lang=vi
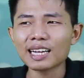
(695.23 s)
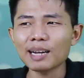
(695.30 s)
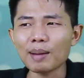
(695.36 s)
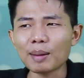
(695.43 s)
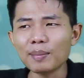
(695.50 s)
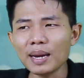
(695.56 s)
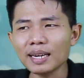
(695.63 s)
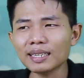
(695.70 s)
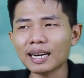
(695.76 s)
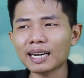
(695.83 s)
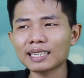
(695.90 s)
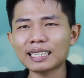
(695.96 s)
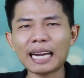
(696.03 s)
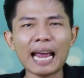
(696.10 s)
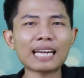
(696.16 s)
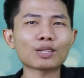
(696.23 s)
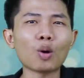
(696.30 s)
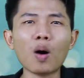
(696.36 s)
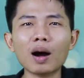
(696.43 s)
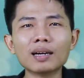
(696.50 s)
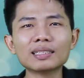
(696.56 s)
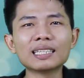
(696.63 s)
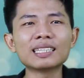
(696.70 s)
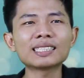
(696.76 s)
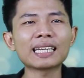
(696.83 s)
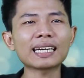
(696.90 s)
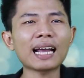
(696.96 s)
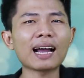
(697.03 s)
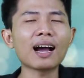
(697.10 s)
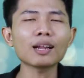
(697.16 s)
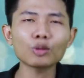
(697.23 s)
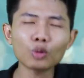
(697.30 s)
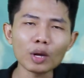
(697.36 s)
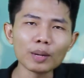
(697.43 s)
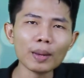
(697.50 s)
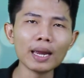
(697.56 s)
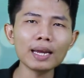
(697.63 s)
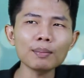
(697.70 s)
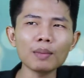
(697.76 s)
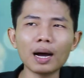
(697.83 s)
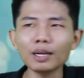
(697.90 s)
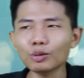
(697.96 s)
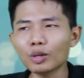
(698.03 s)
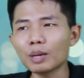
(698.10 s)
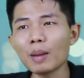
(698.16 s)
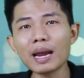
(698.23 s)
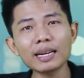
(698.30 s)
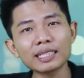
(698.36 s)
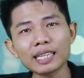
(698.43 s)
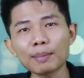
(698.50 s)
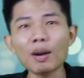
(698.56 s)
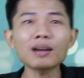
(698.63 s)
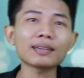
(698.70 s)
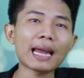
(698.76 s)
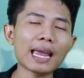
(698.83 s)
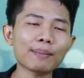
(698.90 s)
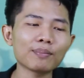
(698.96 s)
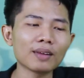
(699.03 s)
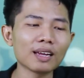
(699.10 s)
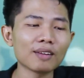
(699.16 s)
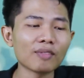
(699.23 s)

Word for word: Các bạn biết rằng càng thuần thì nó sẽ càng ít tùy biến, mà ít tùy biến sẽ mất đẹp.